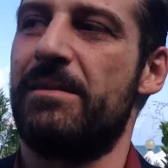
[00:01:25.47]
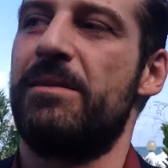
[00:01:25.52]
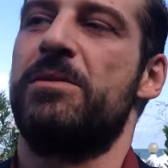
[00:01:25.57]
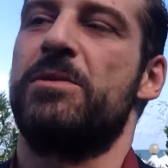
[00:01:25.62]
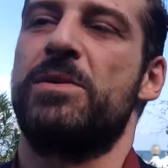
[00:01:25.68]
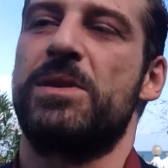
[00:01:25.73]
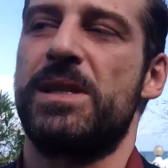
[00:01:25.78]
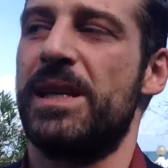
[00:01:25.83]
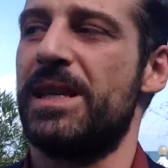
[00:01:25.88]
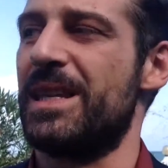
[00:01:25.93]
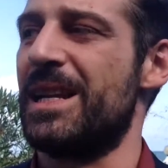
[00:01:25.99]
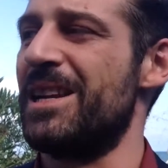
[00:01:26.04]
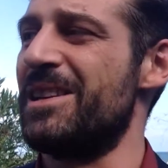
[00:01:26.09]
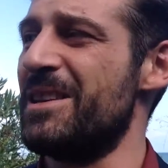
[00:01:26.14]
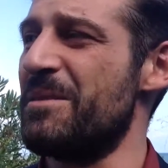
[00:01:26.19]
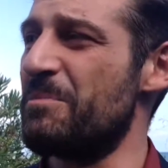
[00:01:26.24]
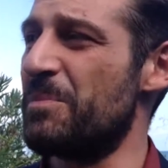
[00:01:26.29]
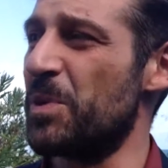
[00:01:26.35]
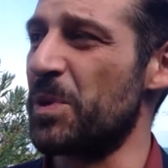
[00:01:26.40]
sono stati tre
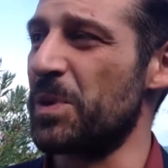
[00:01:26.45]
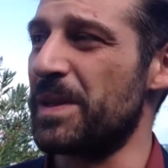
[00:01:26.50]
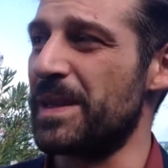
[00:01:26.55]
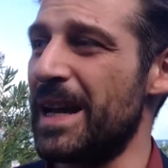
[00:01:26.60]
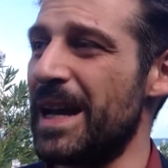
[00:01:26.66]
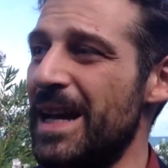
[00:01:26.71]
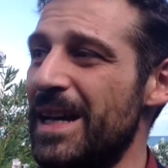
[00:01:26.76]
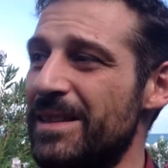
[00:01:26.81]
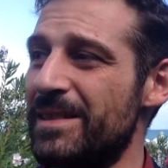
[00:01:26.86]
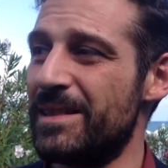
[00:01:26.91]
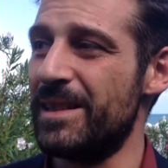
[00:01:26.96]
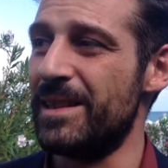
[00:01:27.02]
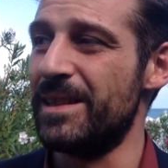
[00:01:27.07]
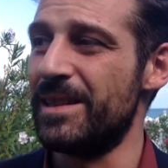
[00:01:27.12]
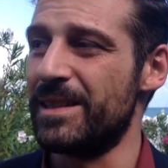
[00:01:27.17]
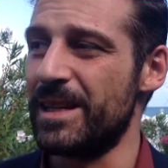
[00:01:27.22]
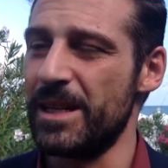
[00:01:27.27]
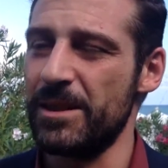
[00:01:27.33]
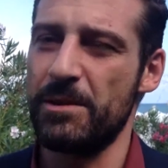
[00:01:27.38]
anni importanti,
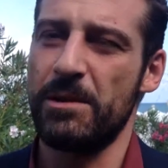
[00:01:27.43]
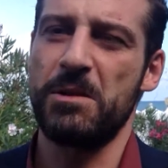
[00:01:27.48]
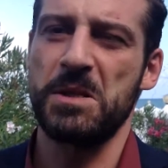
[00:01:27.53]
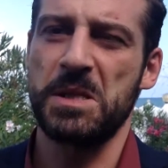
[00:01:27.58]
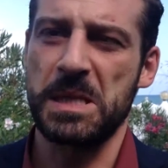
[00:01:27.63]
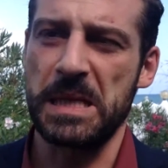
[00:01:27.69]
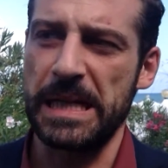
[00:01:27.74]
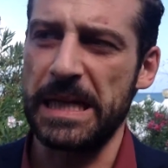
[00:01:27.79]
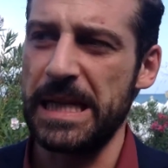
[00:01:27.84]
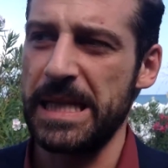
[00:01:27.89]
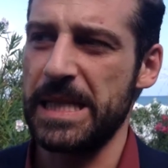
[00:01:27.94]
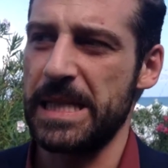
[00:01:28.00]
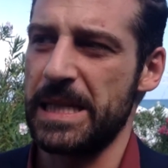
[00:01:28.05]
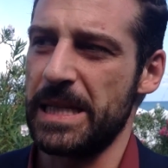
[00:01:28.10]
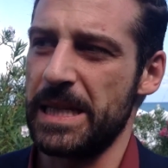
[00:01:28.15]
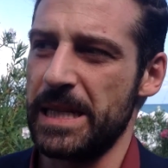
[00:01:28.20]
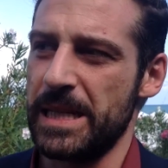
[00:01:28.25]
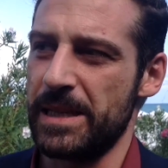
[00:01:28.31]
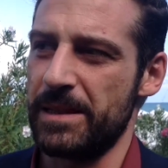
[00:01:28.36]
tra l'altro la nostra
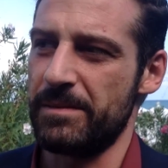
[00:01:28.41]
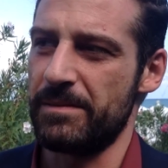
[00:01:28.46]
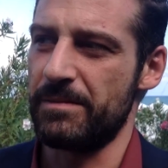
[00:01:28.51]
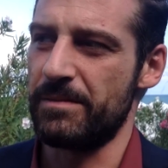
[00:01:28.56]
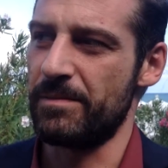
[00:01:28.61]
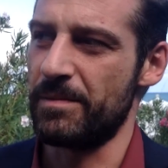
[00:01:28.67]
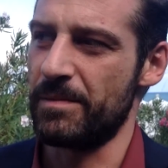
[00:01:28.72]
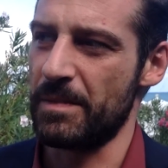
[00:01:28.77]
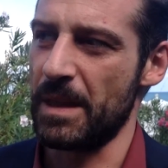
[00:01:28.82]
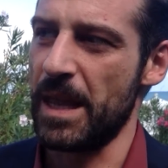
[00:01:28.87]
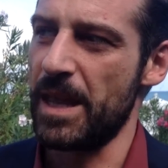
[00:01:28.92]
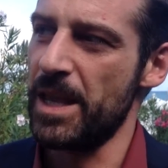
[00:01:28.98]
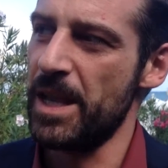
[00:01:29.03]
classe mm,